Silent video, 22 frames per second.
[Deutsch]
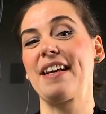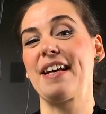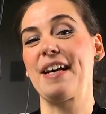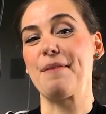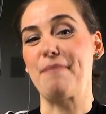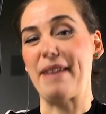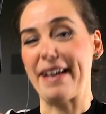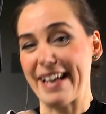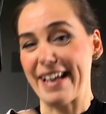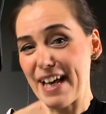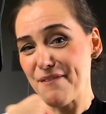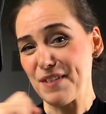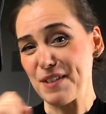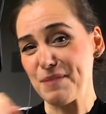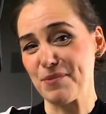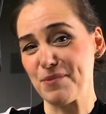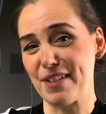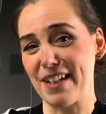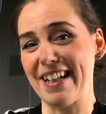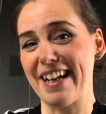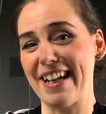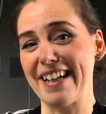Mein
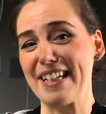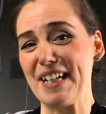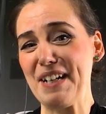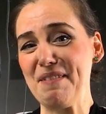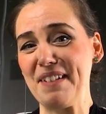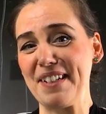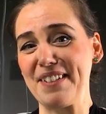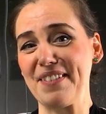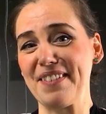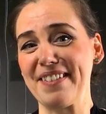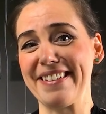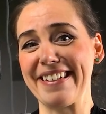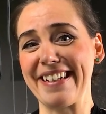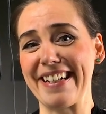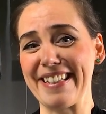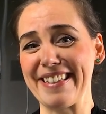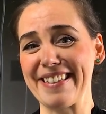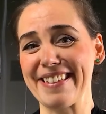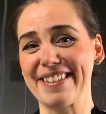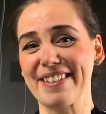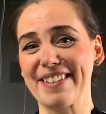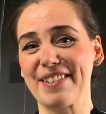Canvas-Modell hat aber noch eine
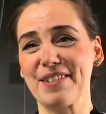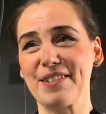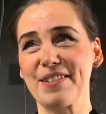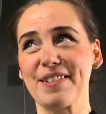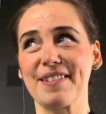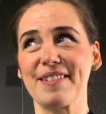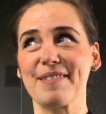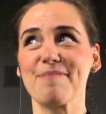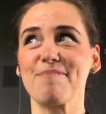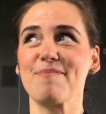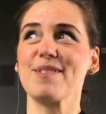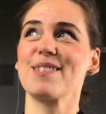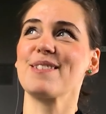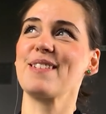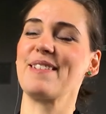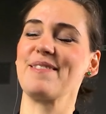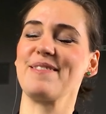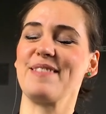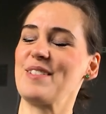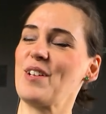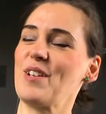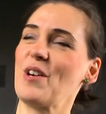ganz
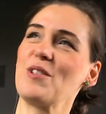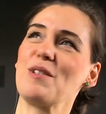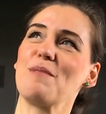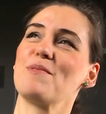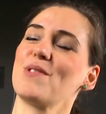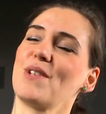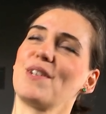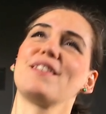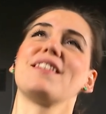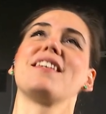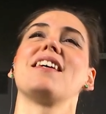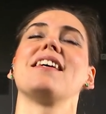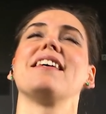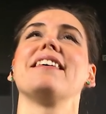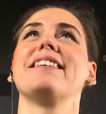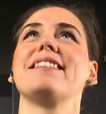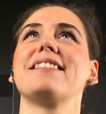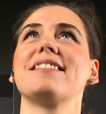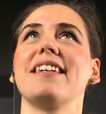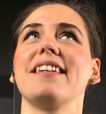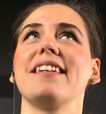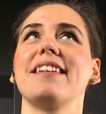noch eine
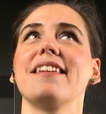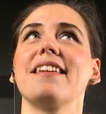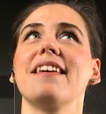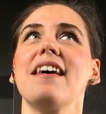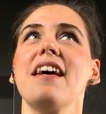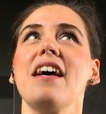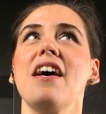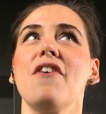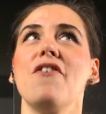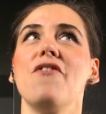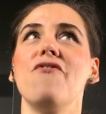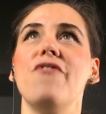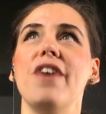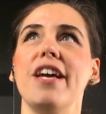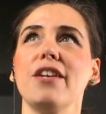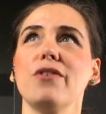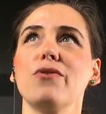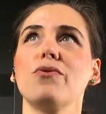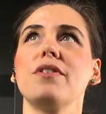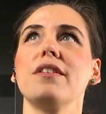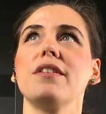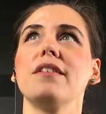Besonderheit, denn wenn
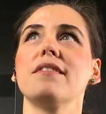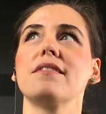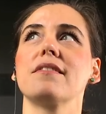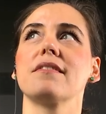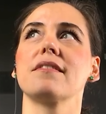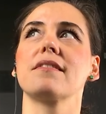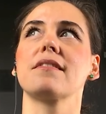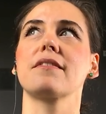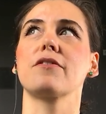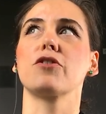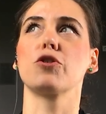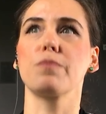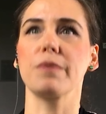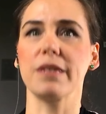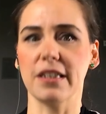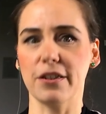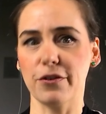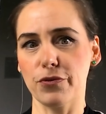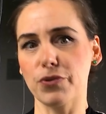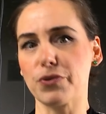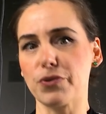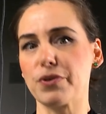du dieses
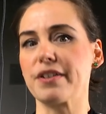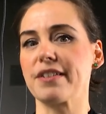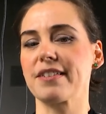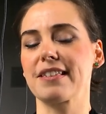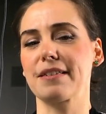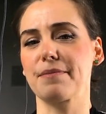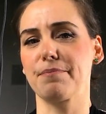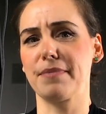Gespräch führst